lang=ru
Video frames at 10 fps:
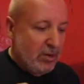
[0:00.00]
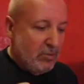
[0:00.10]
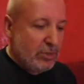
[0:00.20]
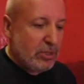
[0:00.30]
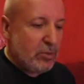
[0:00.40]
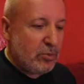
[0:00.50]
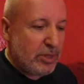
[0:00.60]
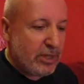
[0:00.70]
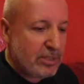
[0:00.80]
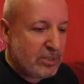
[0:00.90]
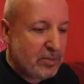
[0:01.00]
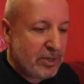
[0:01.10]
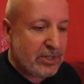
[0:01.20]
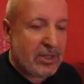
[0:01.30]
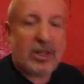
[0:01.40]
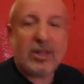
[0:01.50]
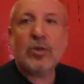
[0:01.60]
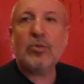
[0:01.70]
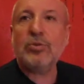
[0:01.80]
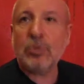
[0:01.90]
Был такой прекрасный поэт Николай
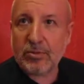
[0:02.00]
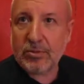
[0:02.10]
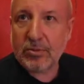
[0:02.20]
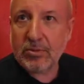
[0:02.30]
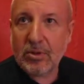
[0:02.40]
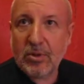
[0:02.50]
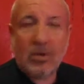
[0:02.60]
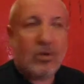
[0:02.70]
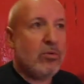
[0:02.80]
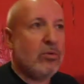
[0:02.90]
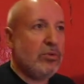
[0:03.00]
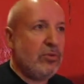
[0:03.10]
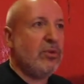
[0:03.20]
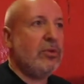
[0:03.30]
Рубцов. Ну да. У него...